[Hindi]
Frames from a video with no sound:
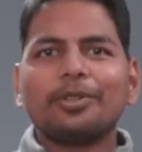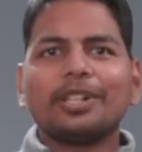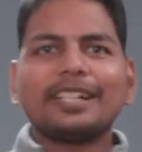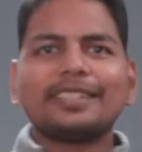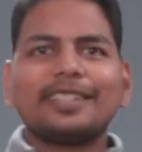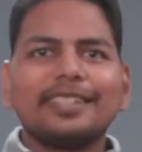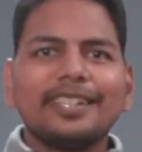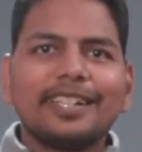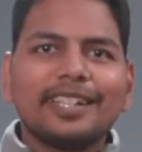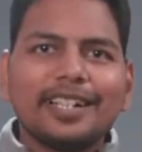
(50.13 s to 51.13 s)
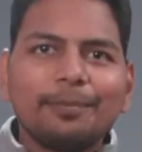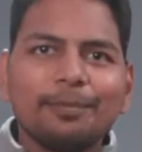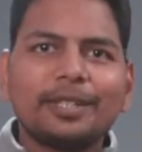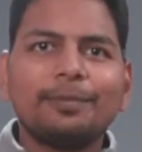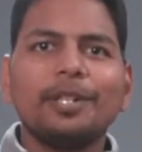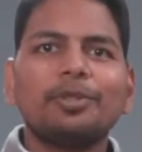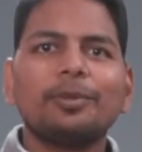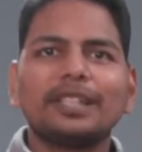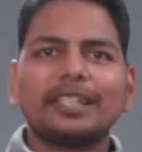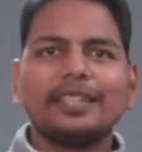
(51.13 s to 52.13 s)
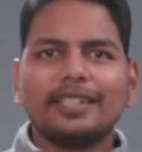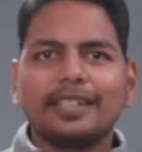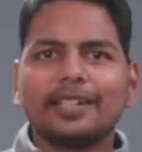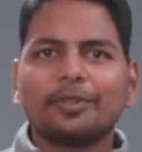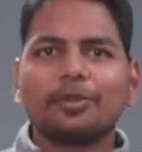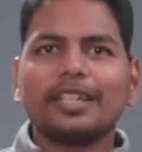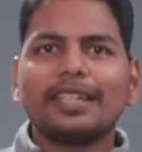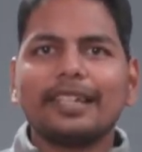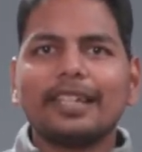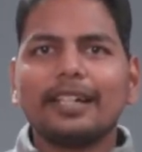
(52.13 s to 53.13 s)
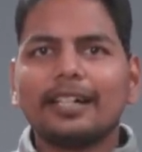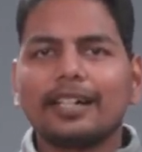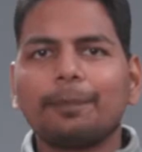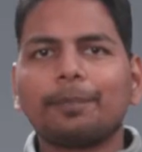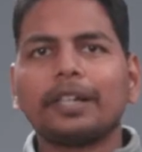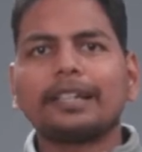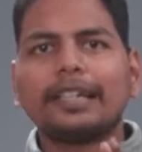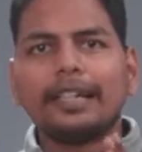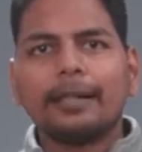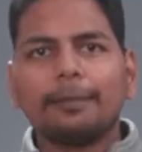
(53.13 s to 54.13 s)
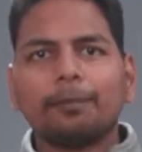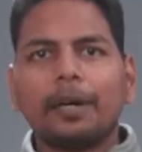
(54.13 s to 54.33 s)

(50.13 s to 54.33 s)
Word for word: को लास्ट तक देखिएगा मिस बिल्कुल मत कीजिएगा क्योंकि ये अगर आप एक नया